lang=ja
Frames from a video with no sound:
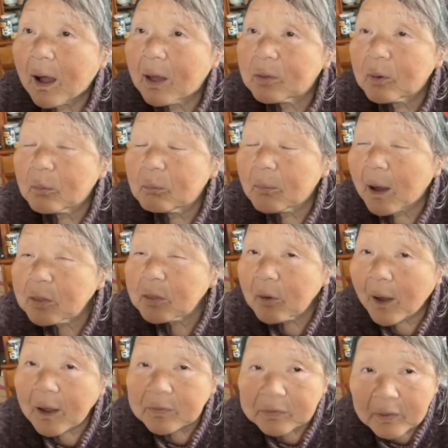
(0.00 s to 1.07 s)
あの、
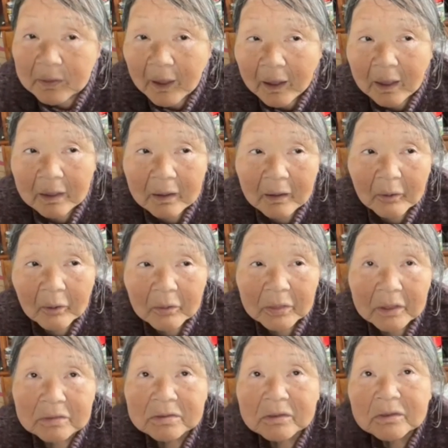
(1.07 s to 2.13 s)
窓開いてない。
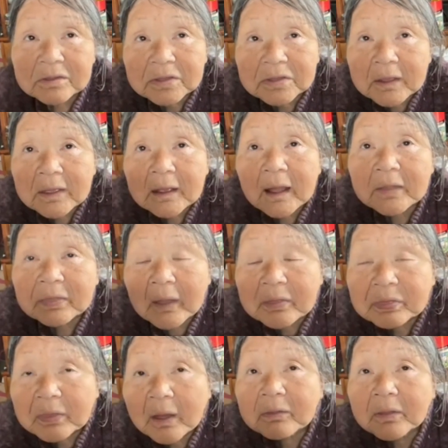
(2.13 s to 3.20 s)
ほんで水滴が
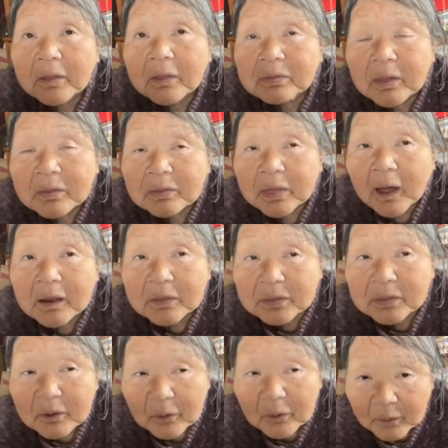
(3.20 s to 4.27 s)
立ったん立ったん垂
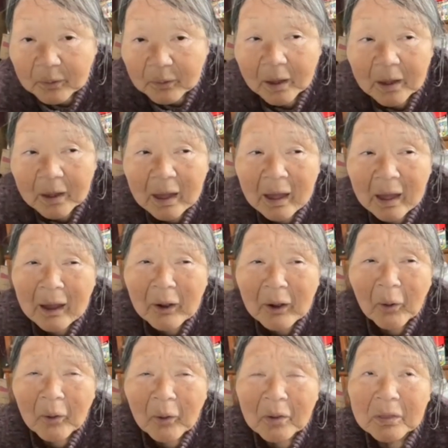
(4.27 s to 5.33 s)
れての。
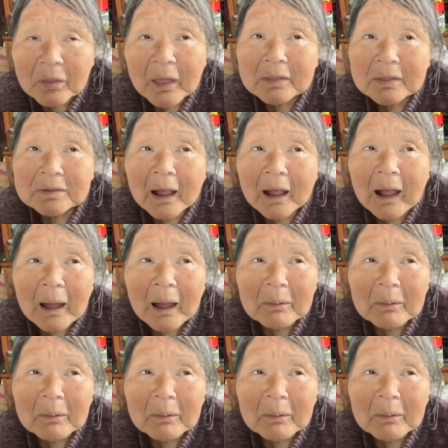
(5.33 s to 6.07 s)
こんなんじゃ